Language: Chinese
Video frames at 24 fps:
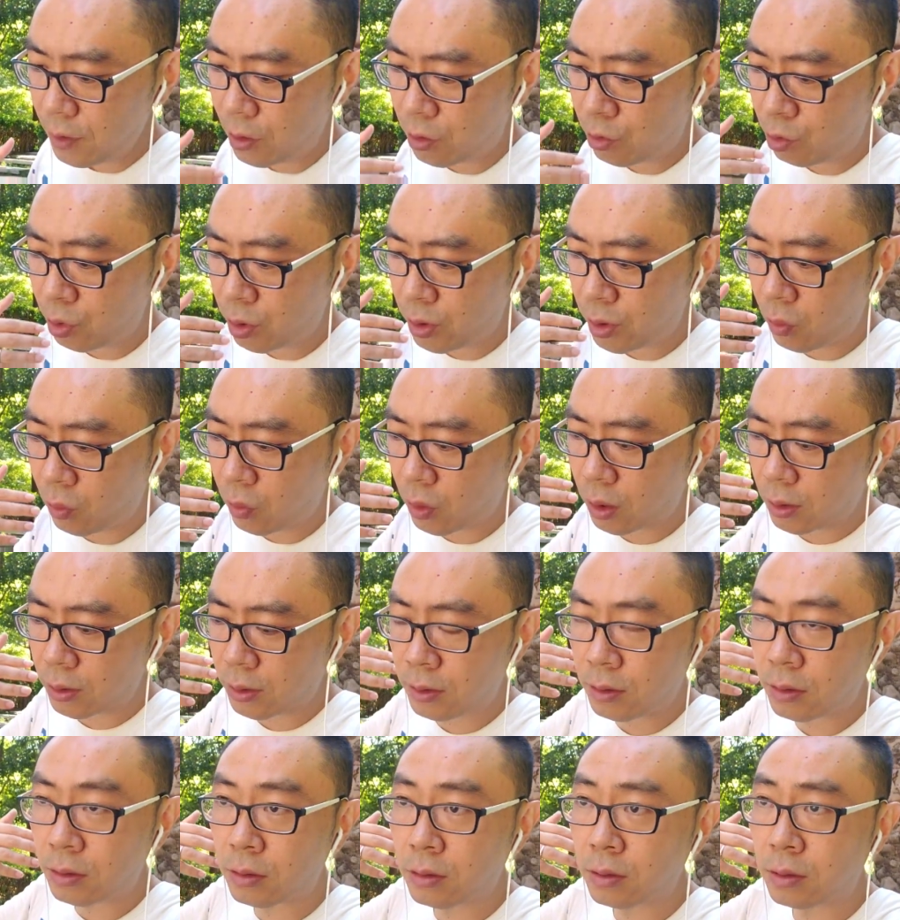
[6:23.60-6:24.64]
随着我
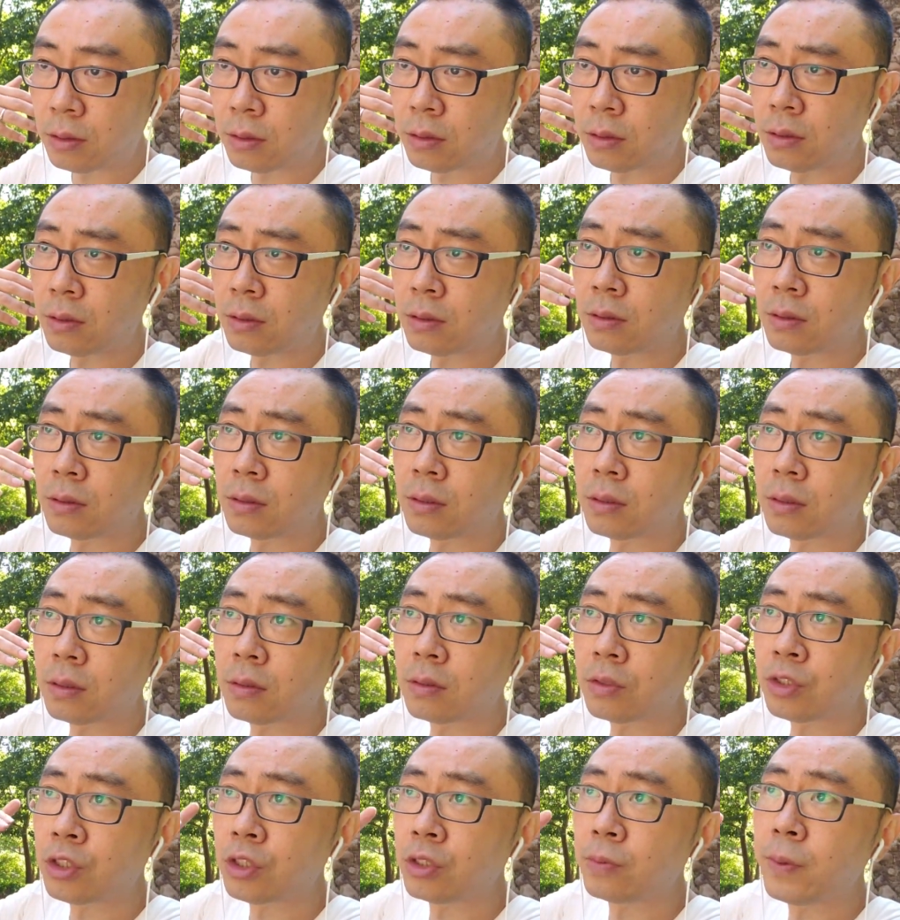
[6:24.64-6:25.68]

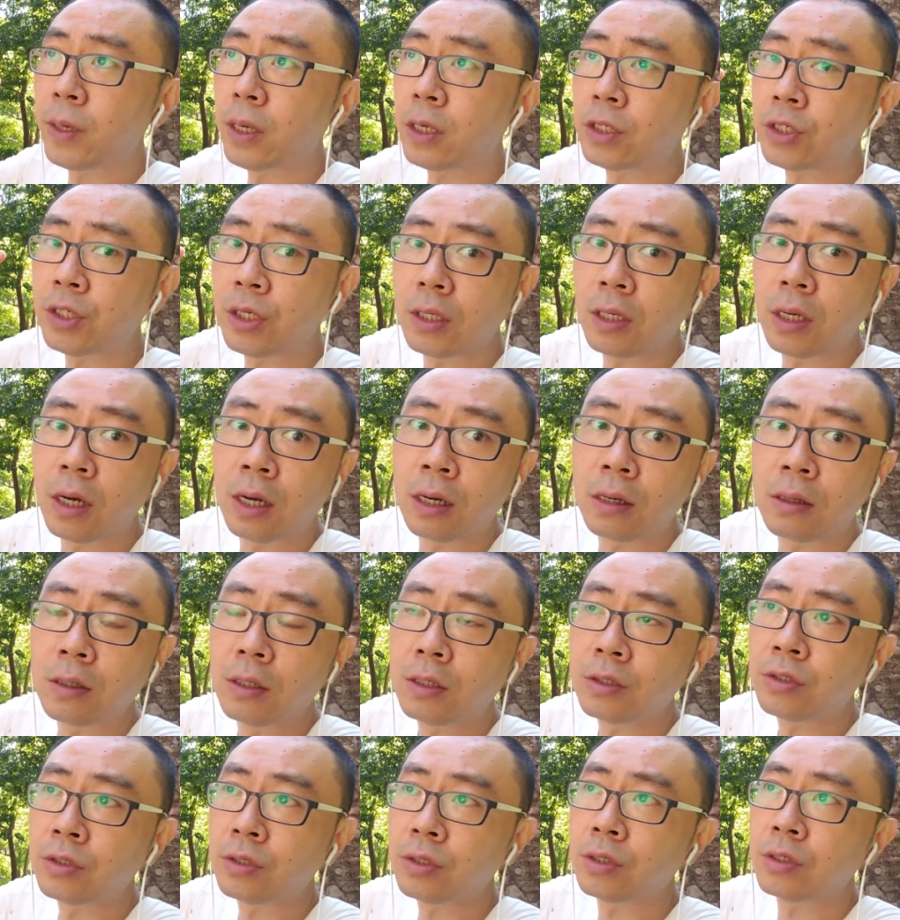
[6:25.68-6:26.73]
指标的升高，
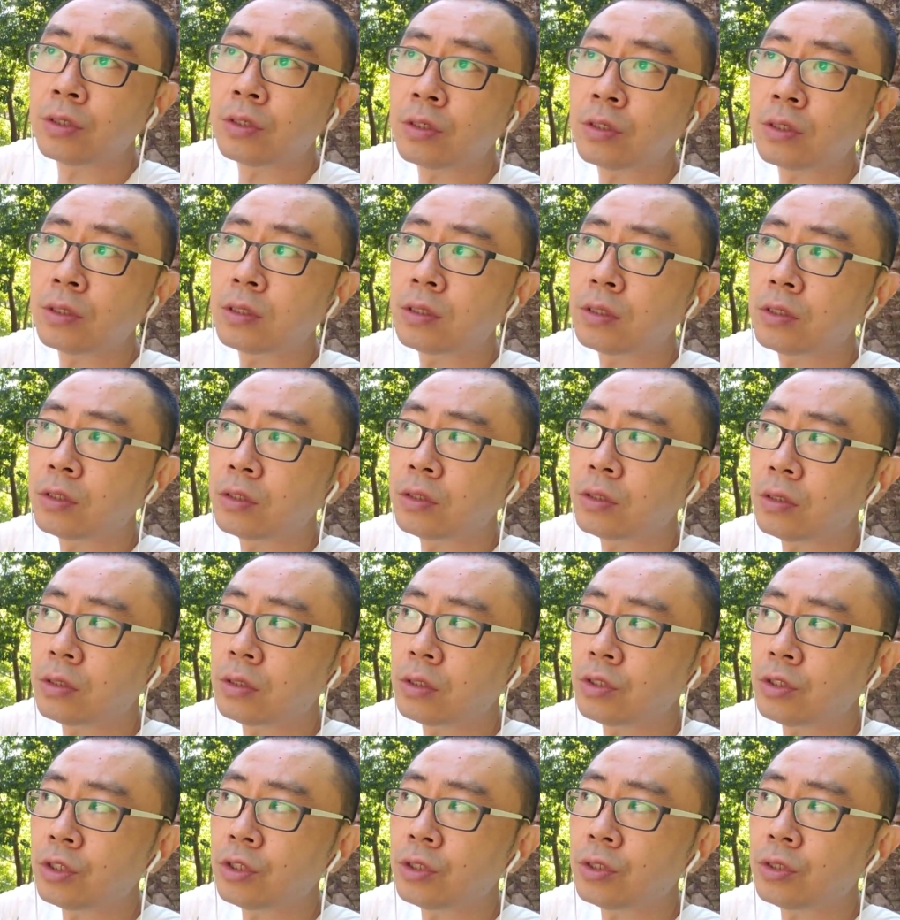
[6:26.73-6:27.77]
就
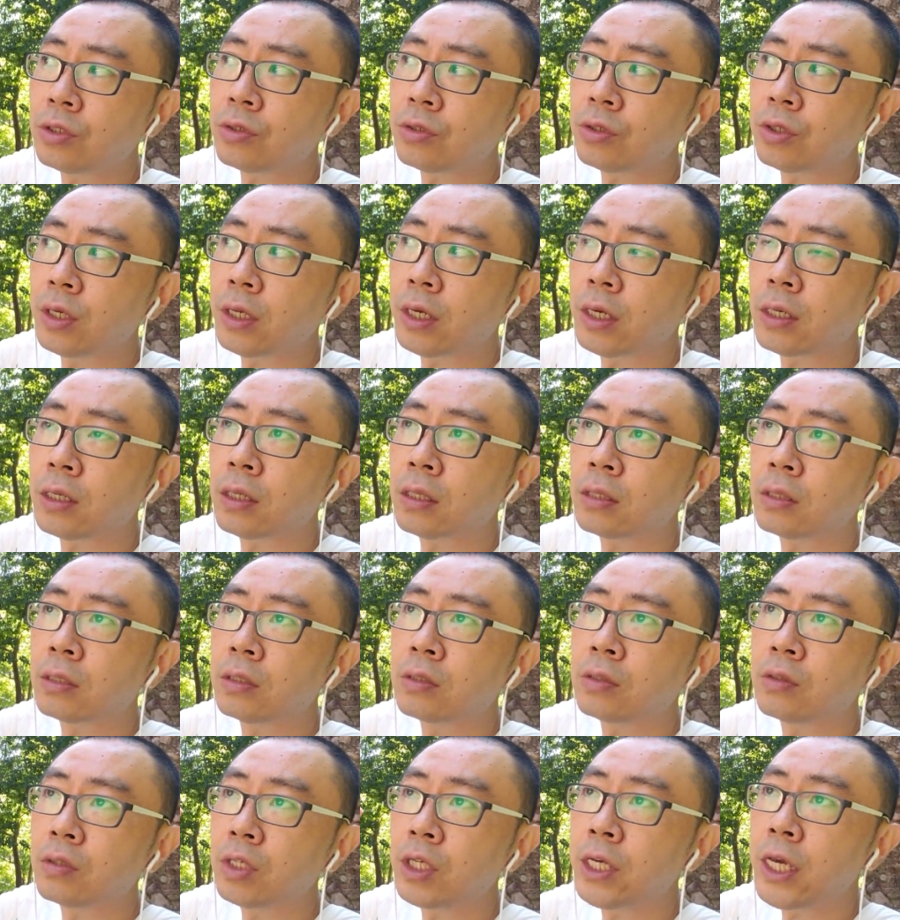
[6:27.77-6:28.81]
是就是那个
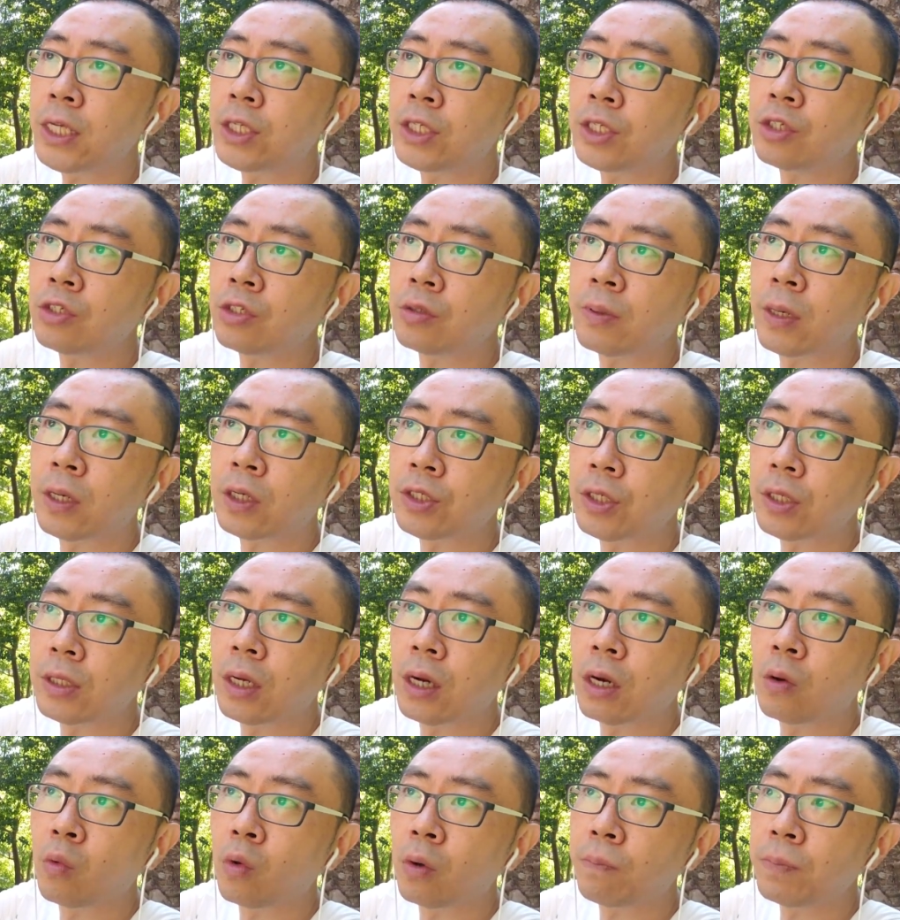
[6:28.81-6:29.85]
业绩指标的升
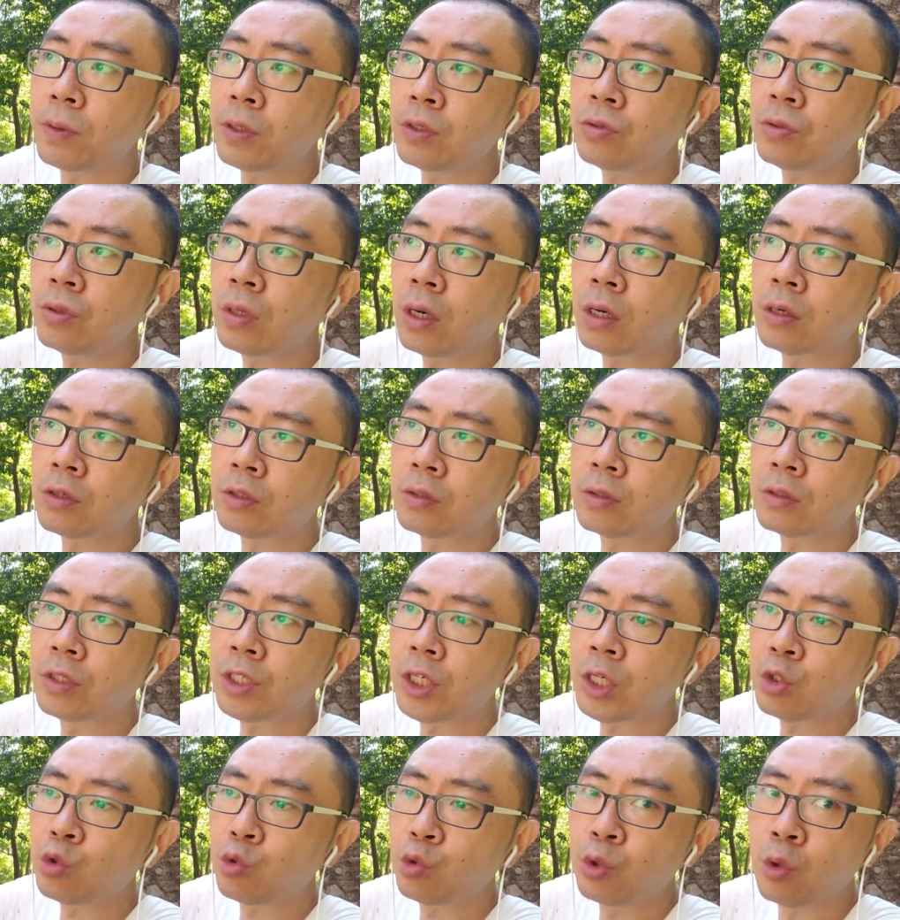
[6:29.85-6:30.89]
高，我必须要
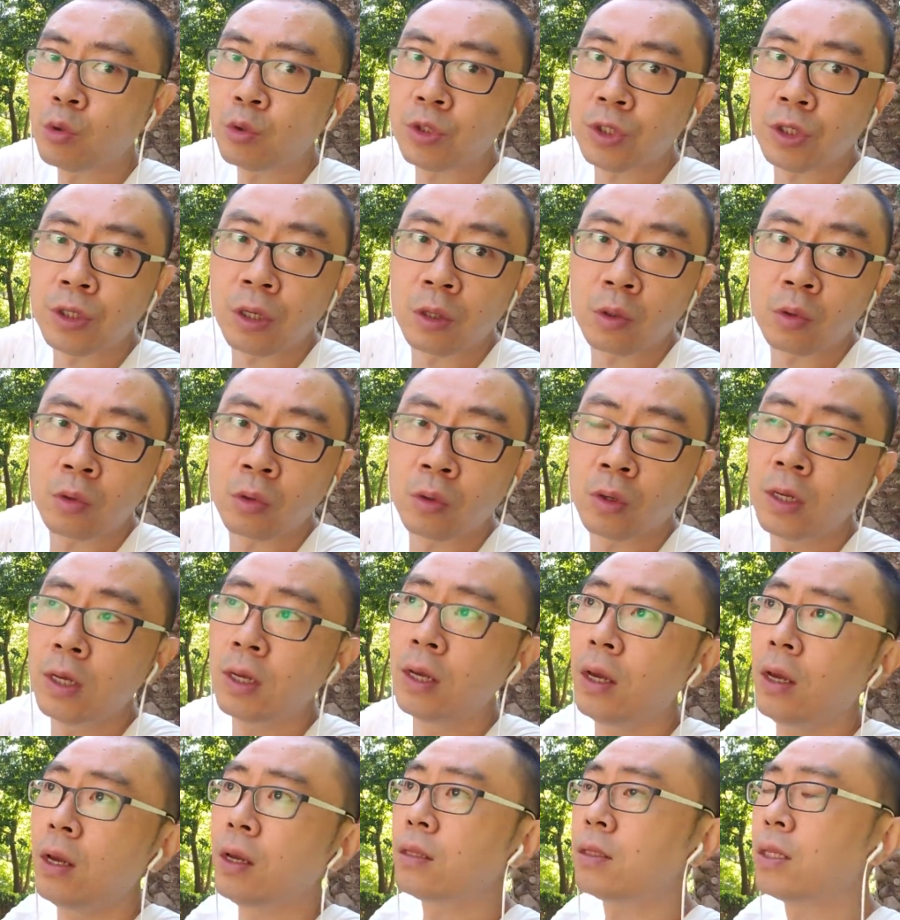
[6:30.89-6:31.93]
接触优质客户。
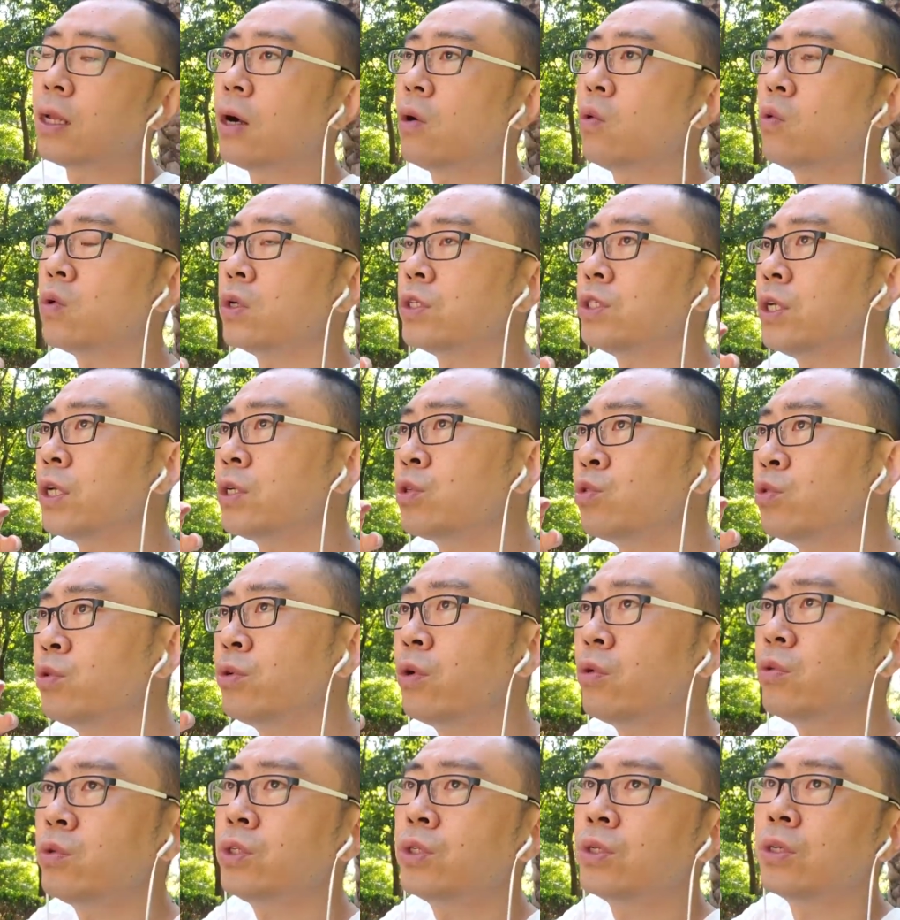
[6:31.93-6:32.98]
当我接触
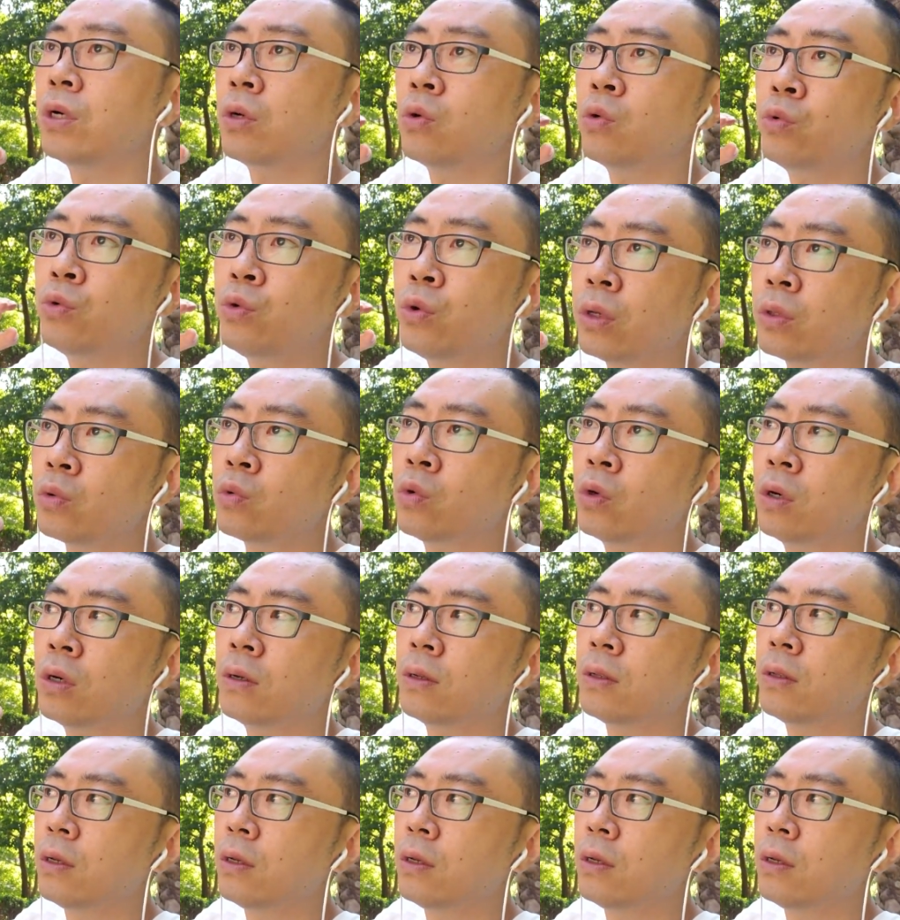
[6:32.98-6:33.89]
优质客户越多，